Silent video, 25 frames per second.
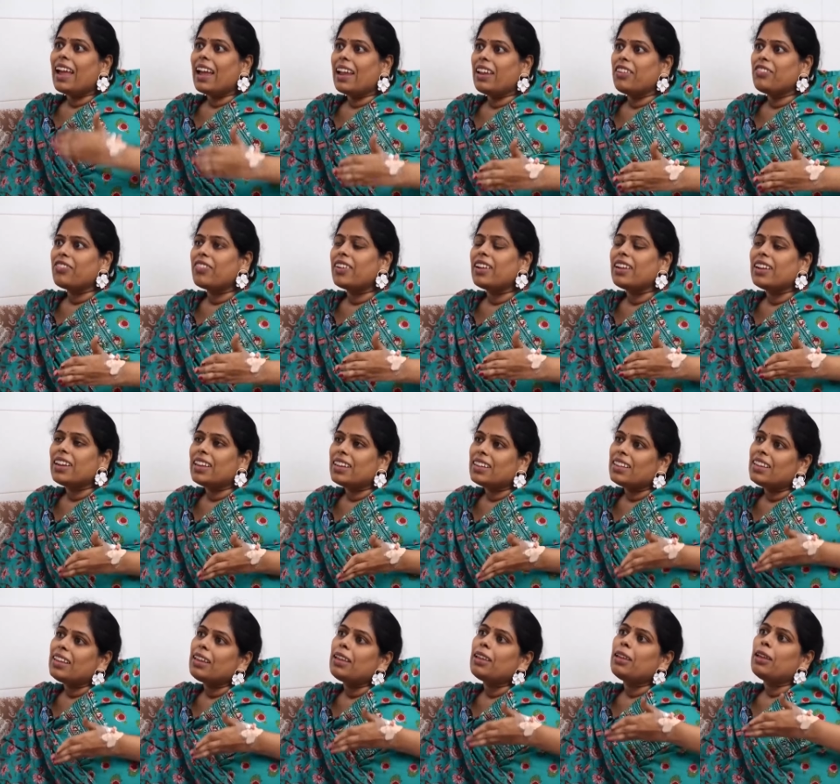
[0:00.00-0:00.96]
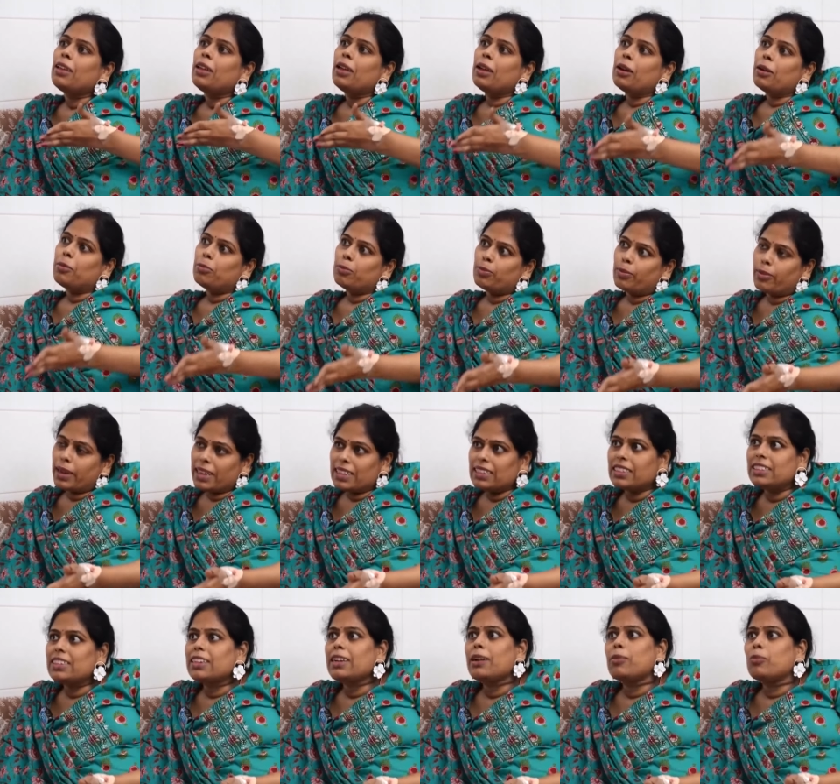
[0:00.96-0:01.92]
లైఫ్ అనేది
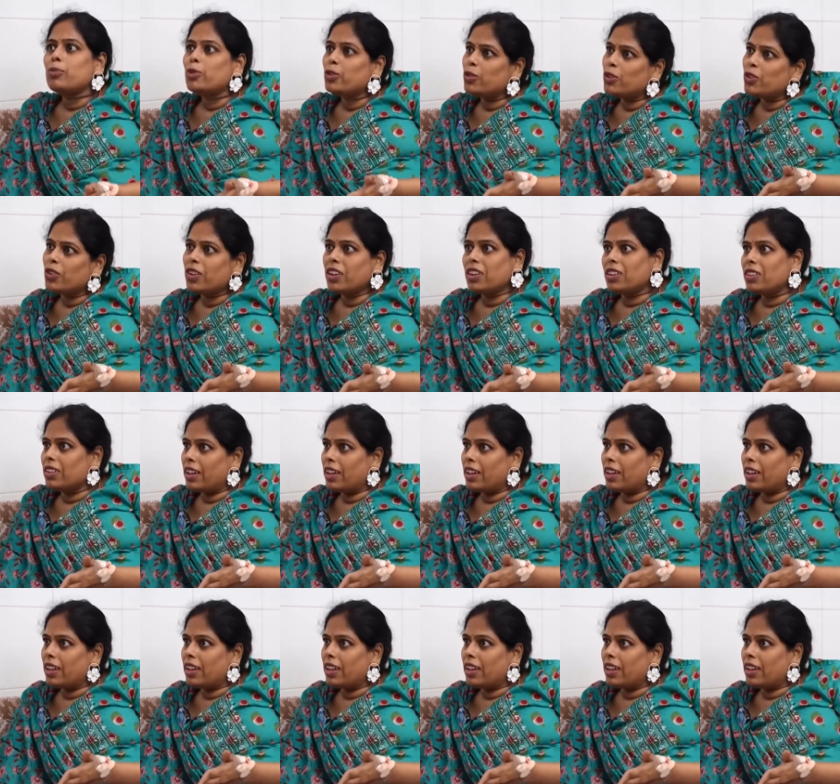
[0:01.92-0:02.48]
మంచిగా ముందుకు